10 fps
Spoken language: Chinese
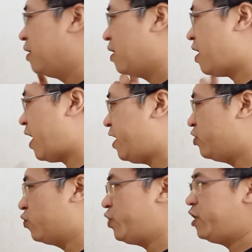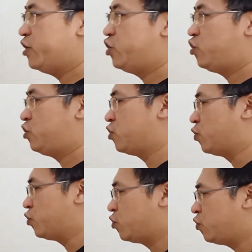很容易
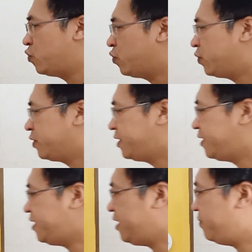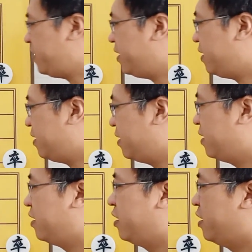走出进兵。
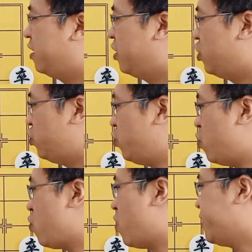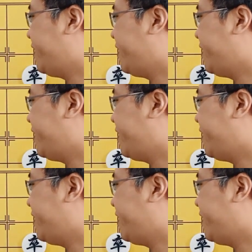如果